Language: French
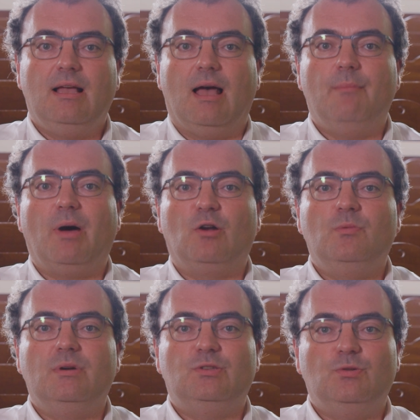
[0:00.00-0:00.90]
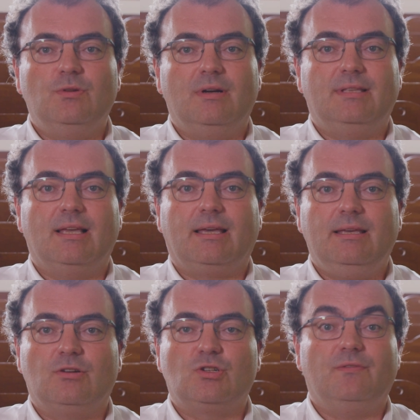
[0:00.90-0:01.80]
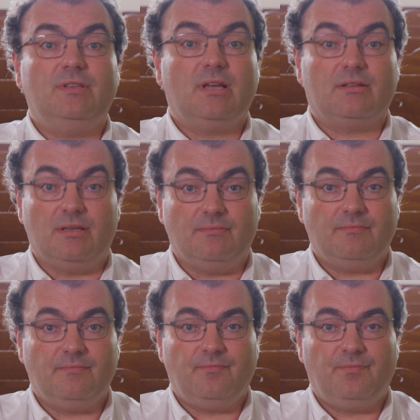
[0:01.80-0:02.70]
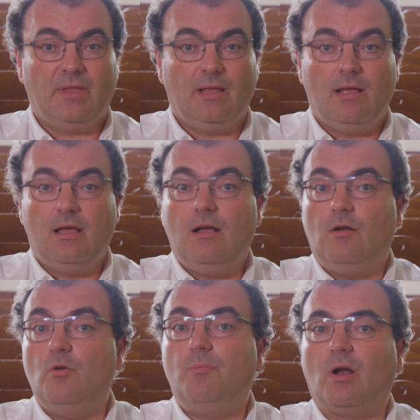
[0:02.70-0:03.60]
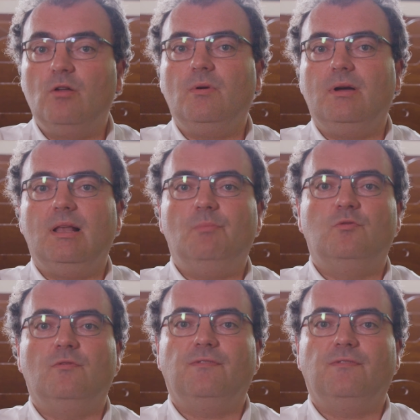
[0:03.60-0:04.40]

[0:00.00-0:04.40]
un Parlement étudiant a été créé en janvier dernier. Le Parlement est là pour